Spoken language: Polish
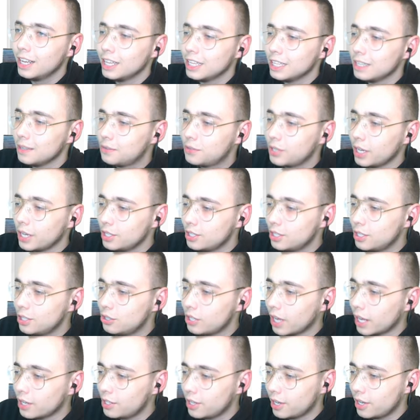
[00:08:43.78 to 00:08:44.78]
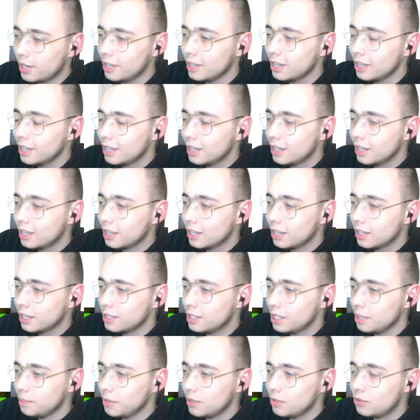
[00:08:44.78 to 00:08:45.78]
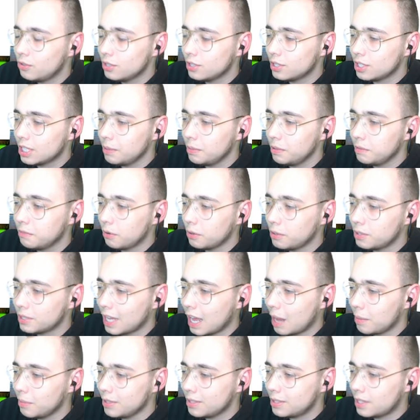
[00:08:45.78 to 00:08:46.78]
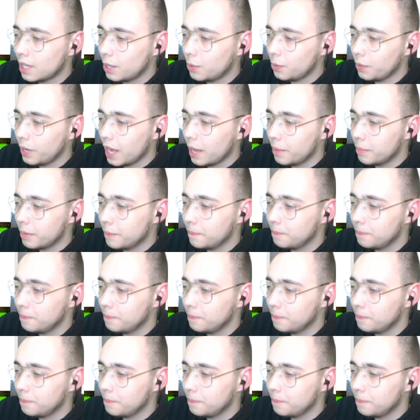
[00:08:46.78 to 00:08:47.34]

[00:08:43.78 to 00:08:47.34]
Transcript: i w części trzeciej tymi wszystkimi wojskami sterujemy